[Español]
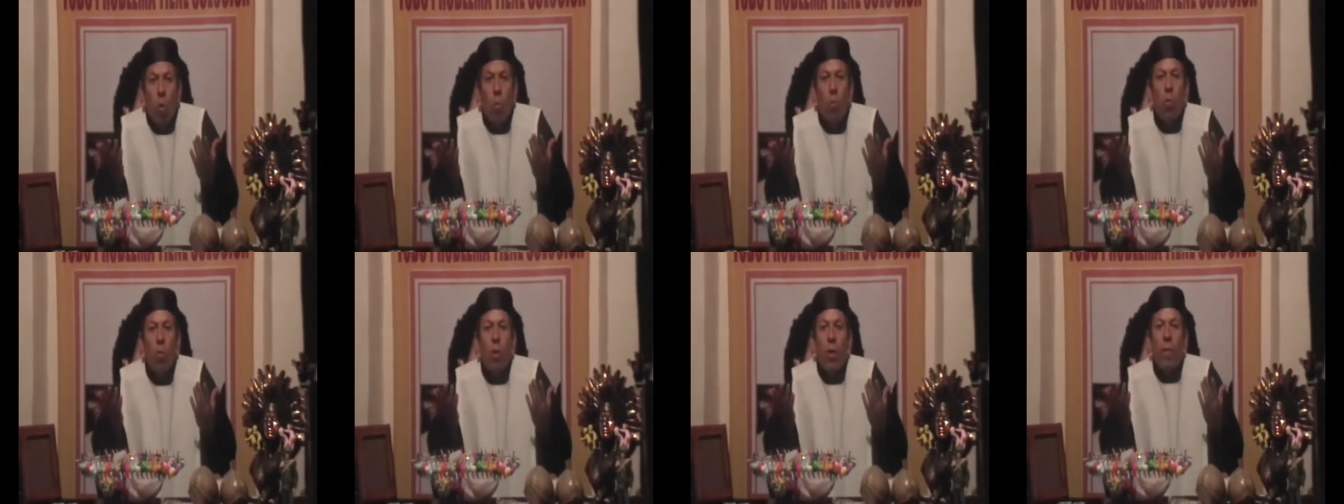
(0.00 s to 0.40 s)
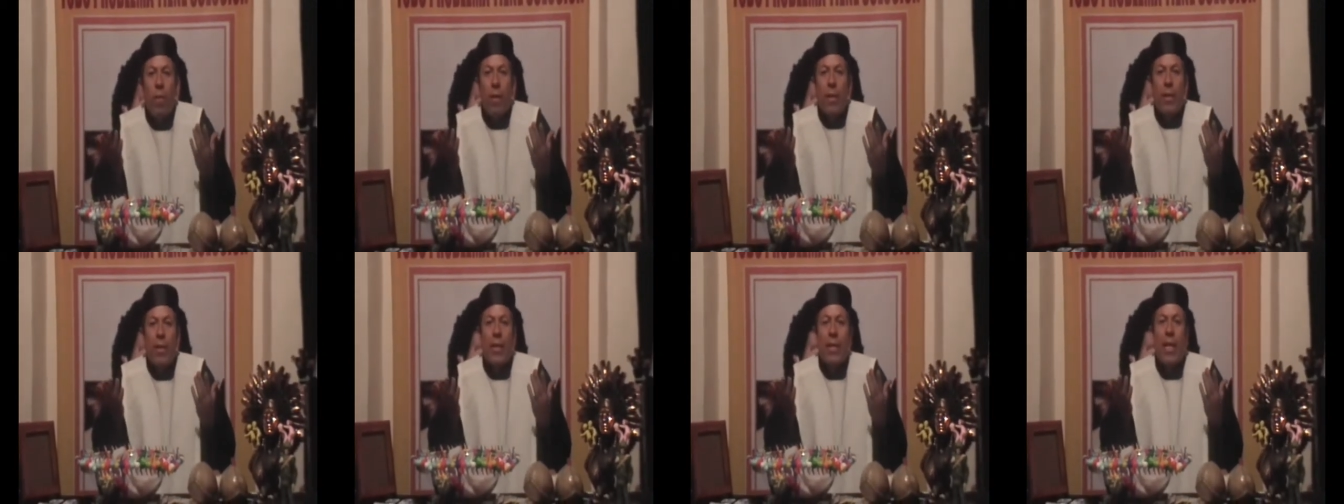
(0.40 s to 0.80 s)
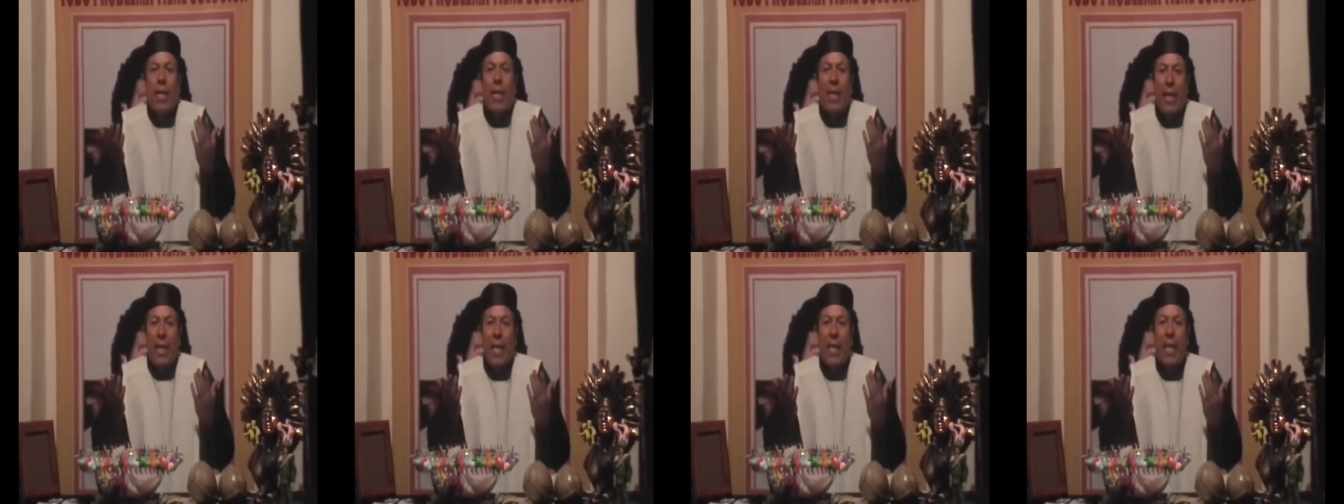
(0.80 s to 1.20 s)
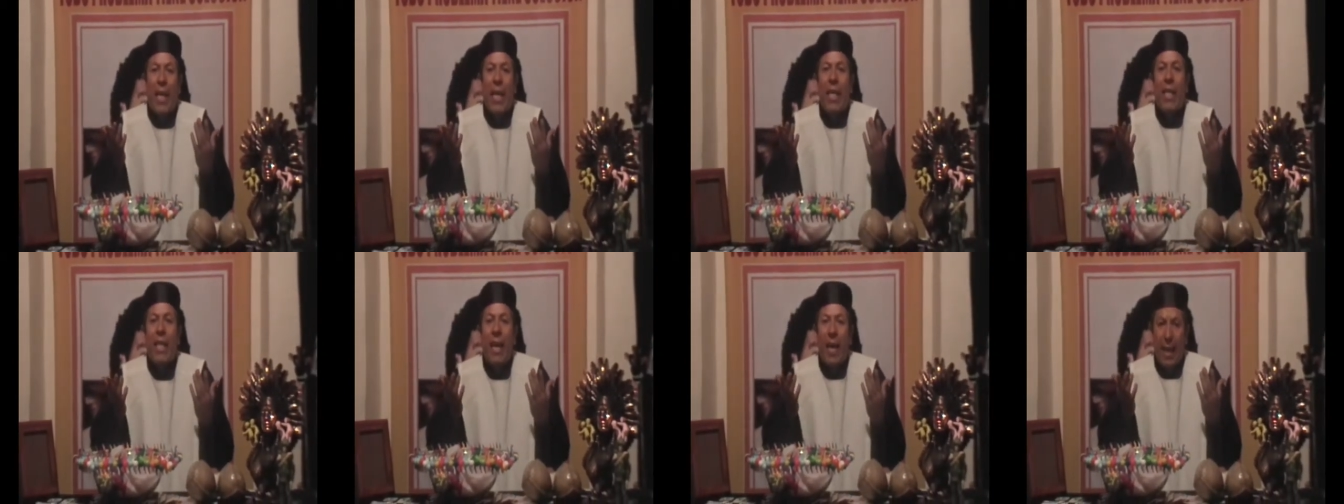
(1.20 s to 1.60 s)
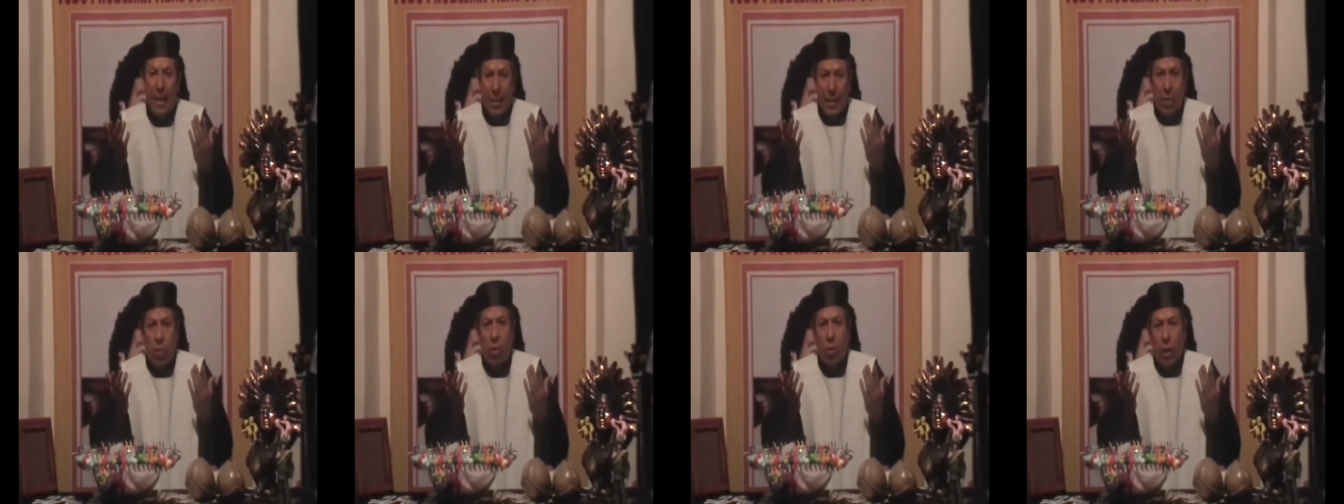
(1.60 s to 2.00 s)
un bulevar de tranquilidad y de
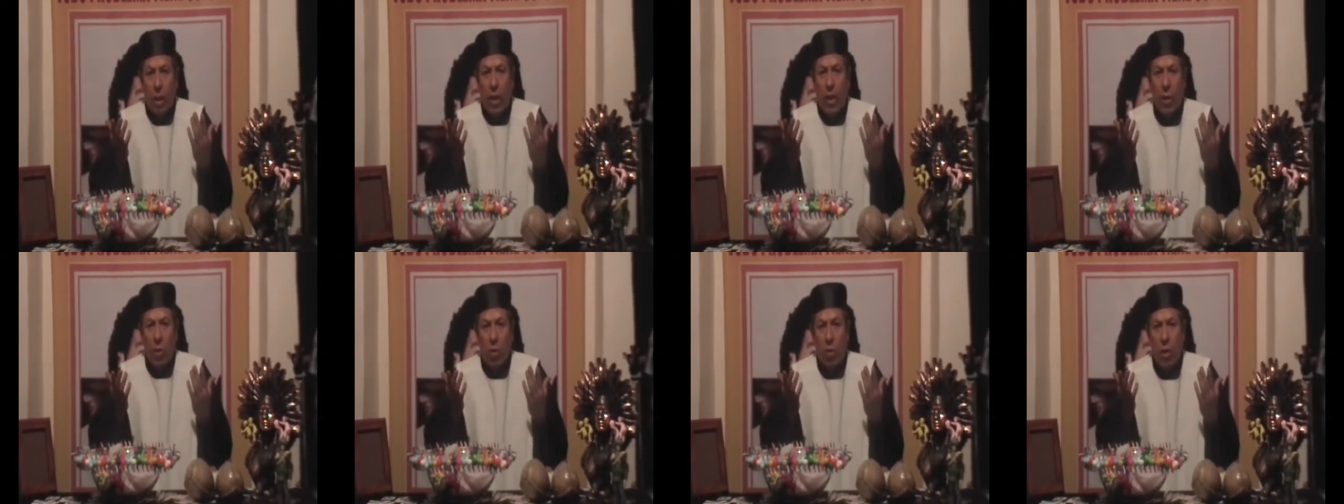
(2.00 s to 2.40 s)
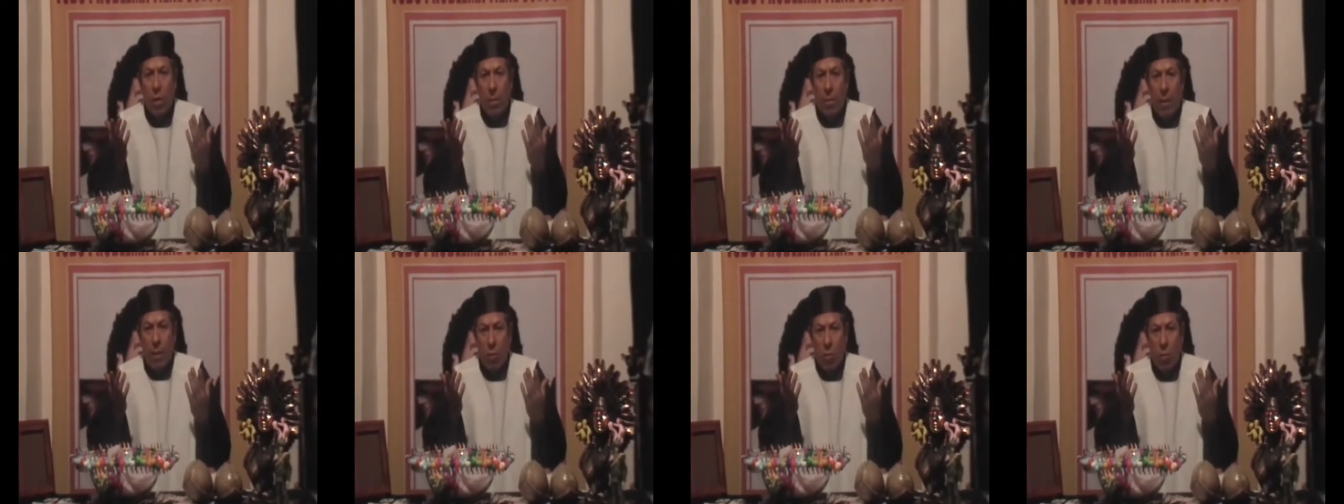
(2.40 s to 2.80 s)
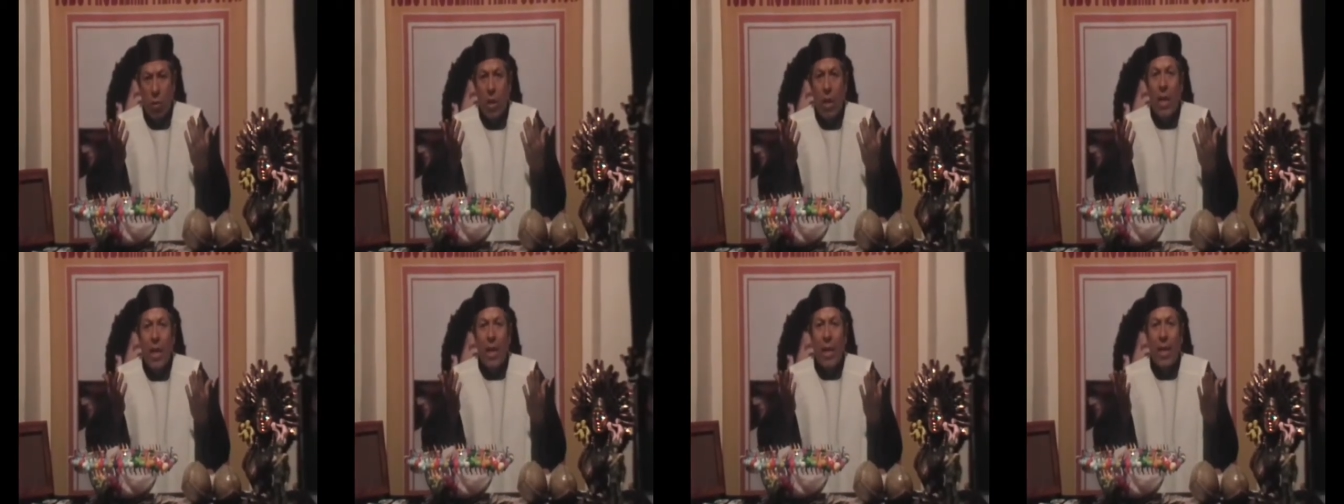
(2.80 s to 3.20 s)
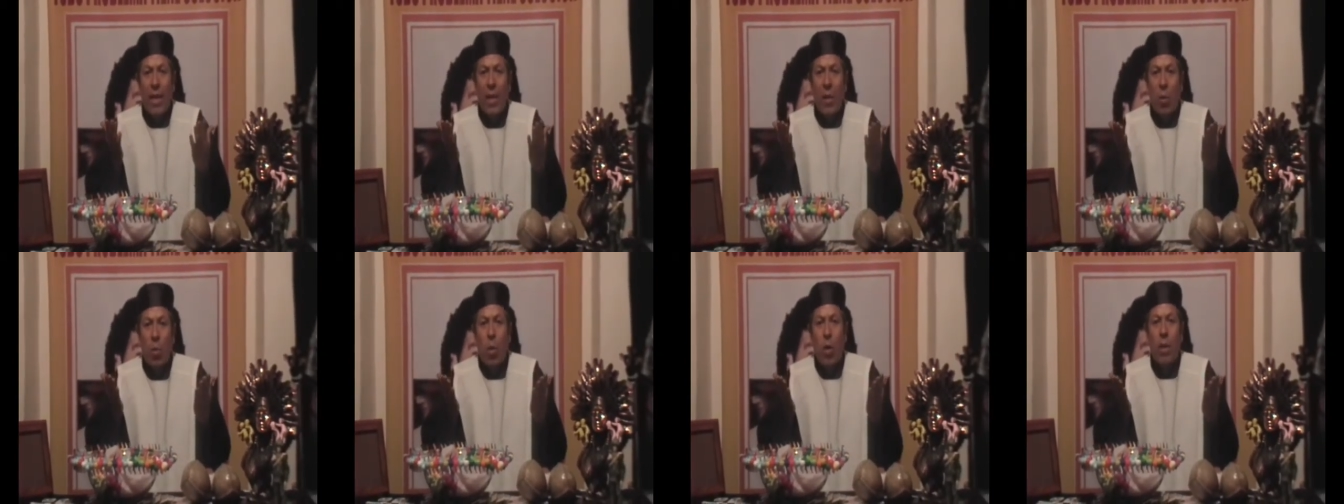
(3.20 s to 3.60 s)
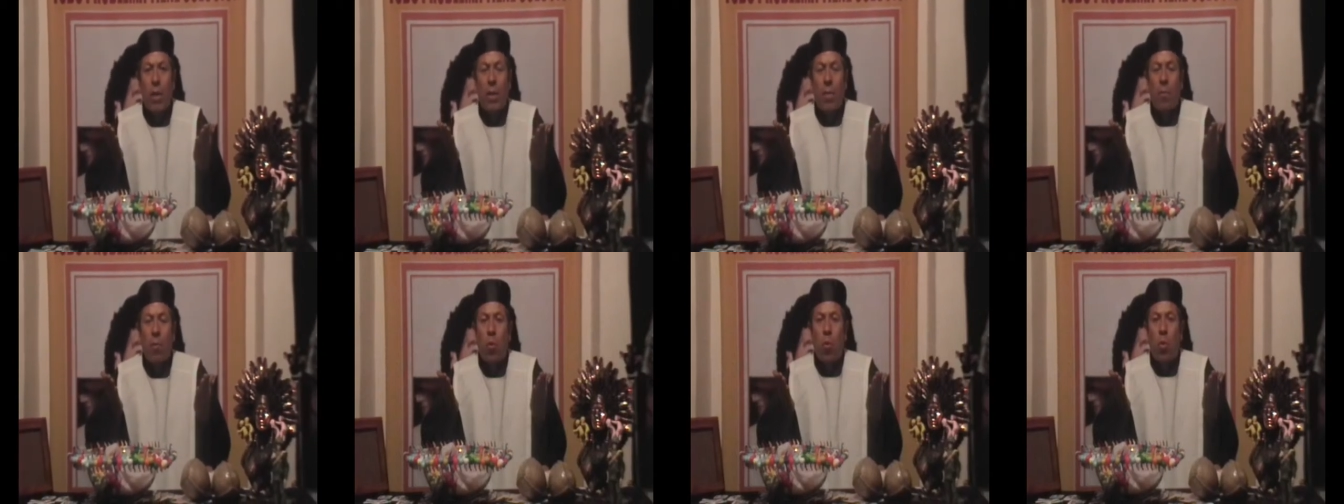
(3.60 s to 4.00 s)
éxito, queridos hermanos.
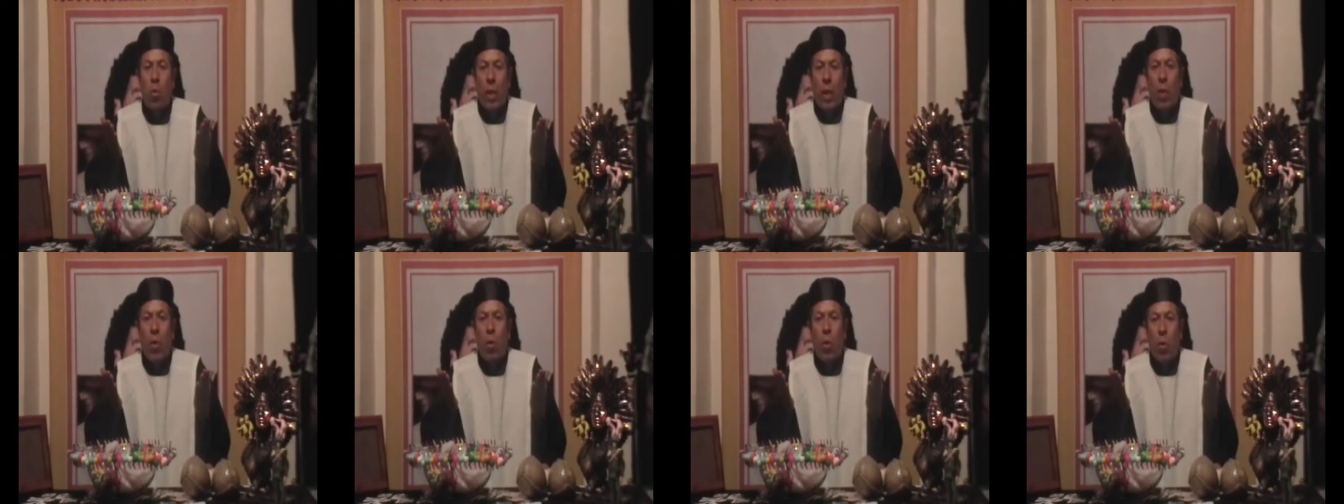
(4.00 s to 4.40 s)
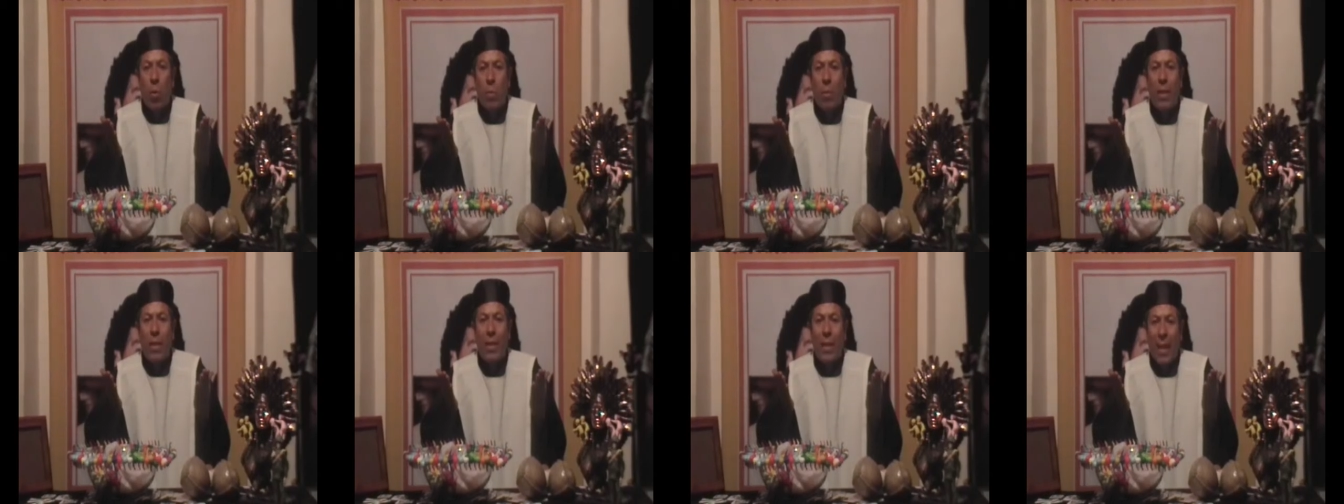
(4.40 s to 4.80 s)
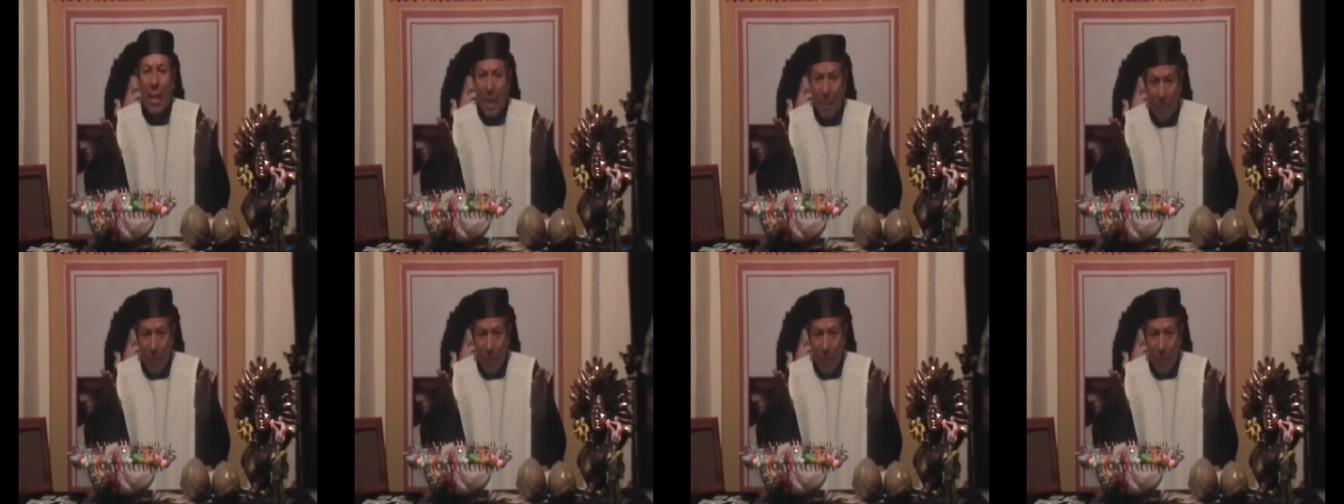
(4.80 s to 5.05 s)
Recuerden, Bogotá, Colombia,